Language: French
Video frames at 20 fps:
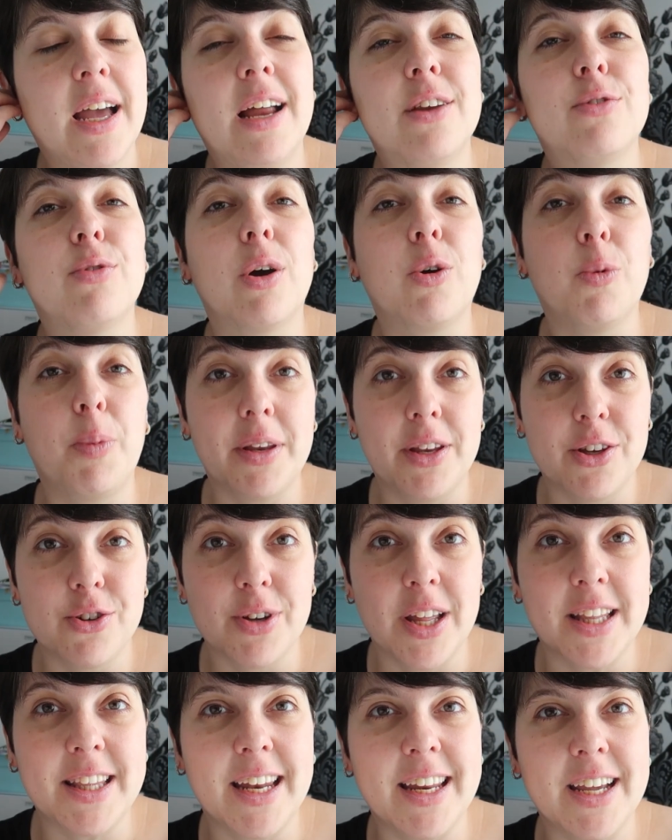Elles ont accompagné
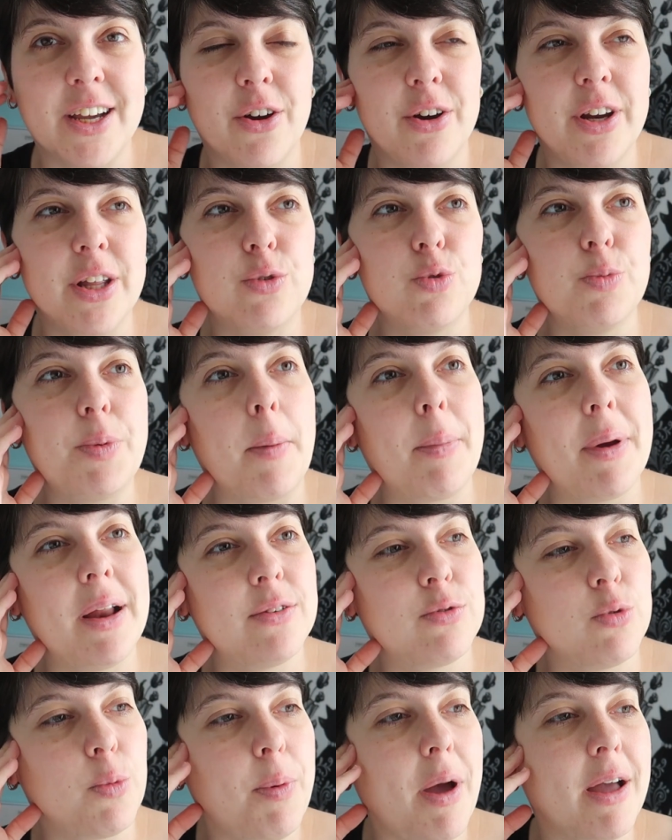Juliette à l'école et tout, puis après
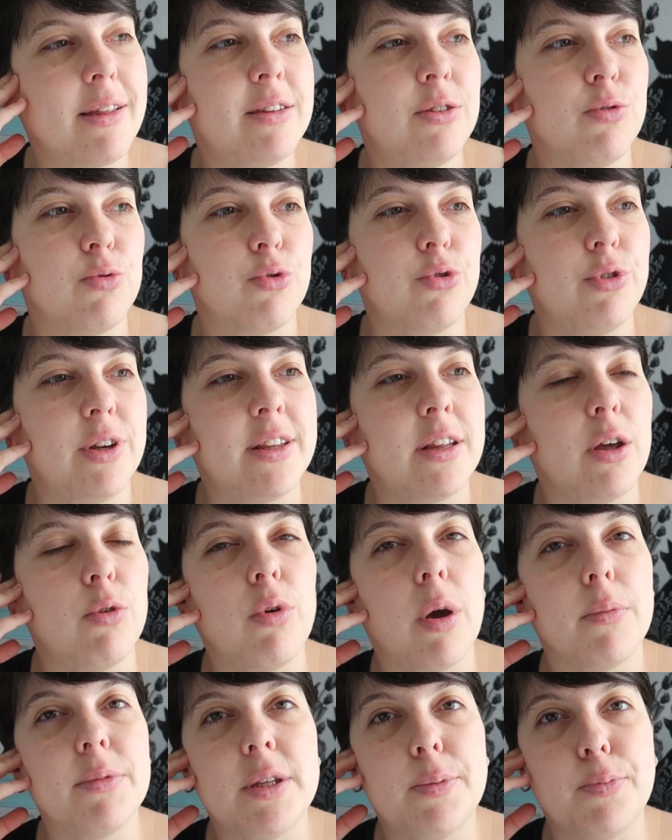elles sont parties. Donc Juliette a
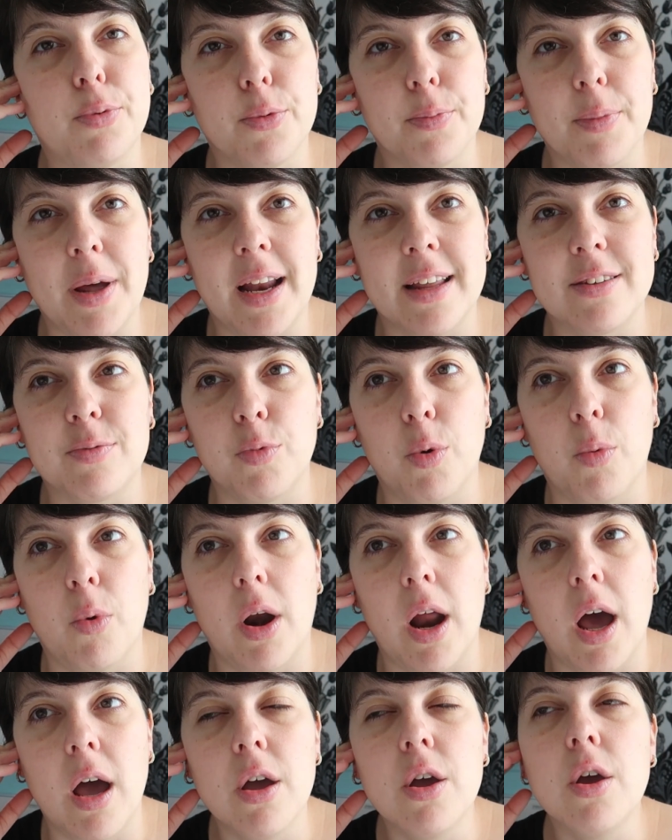eu un petit peu de mal à ce
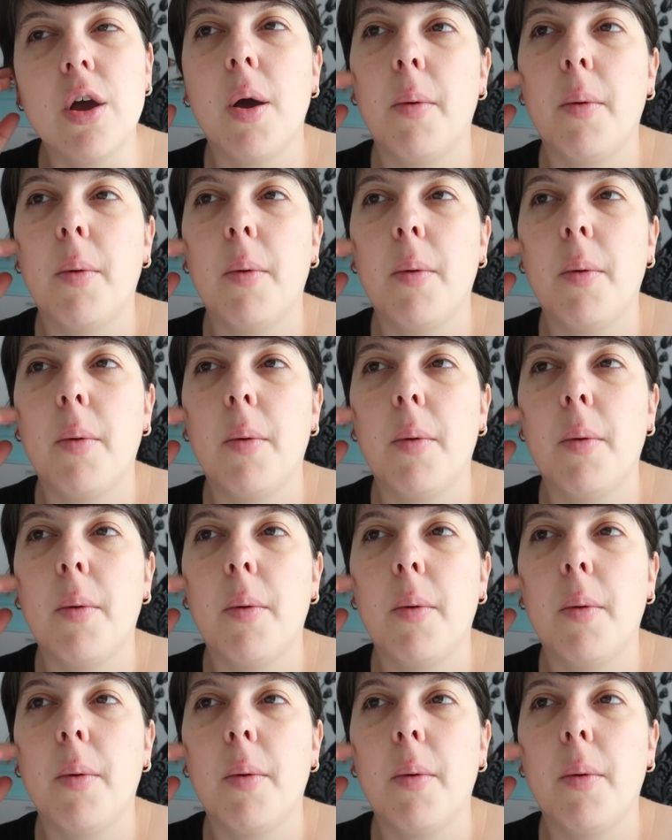moment-là.